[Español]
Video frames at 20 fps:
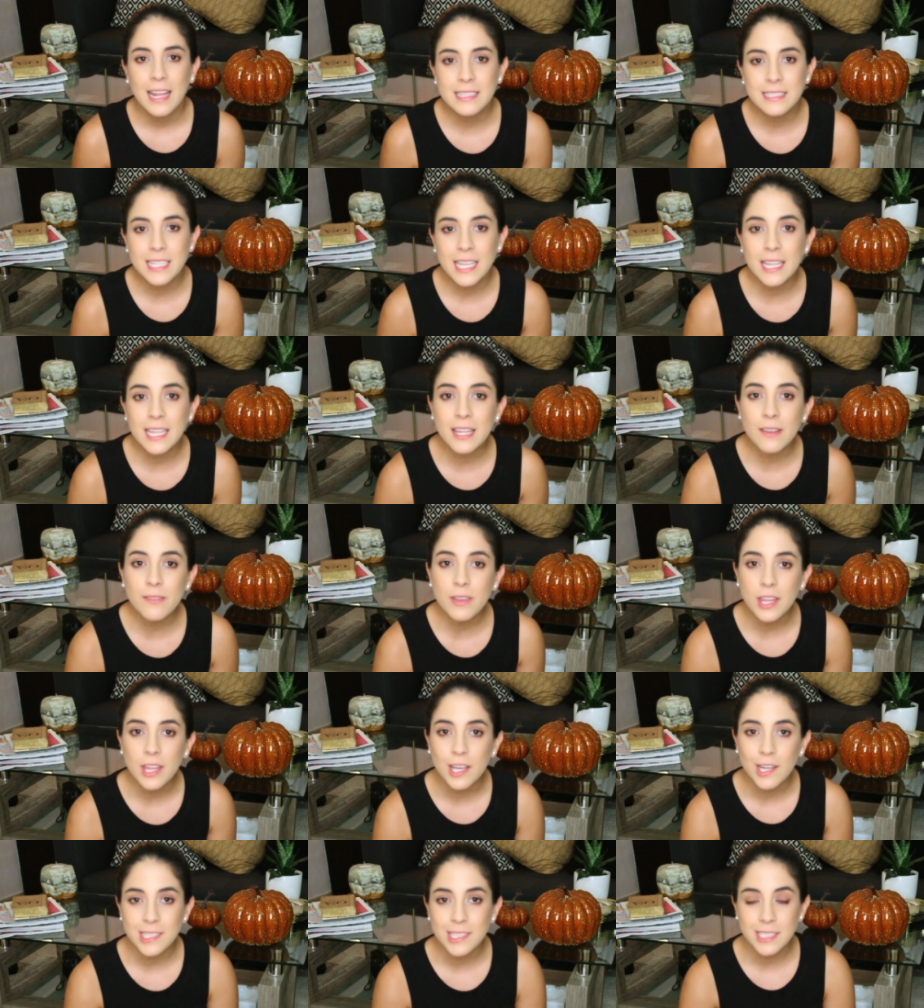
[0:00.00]
El siguiente
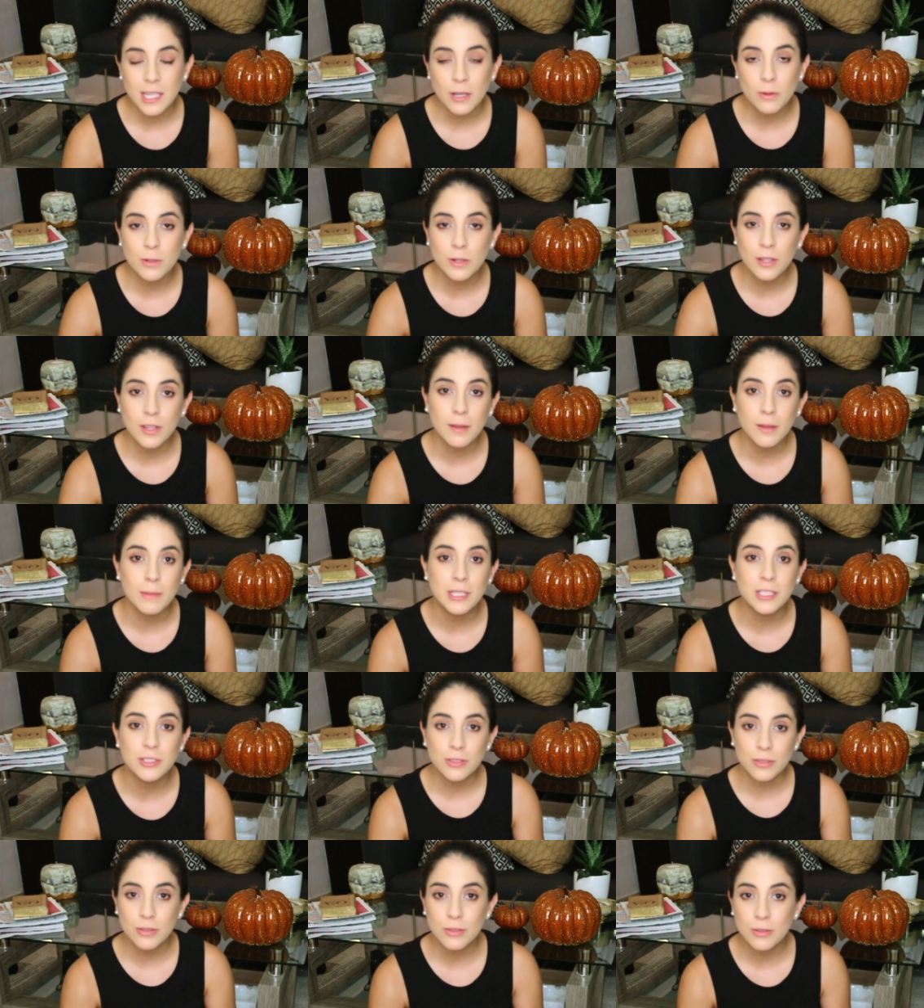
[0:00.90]
video es de uno de
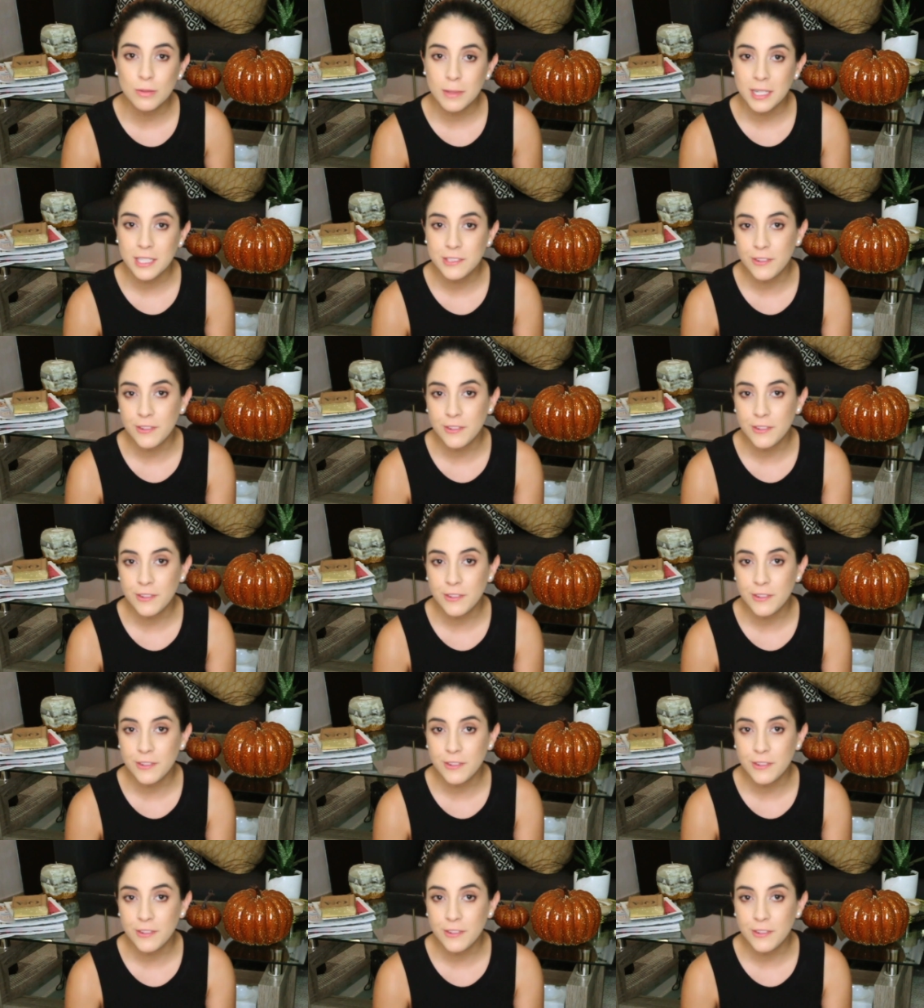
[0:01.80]
mis youtubers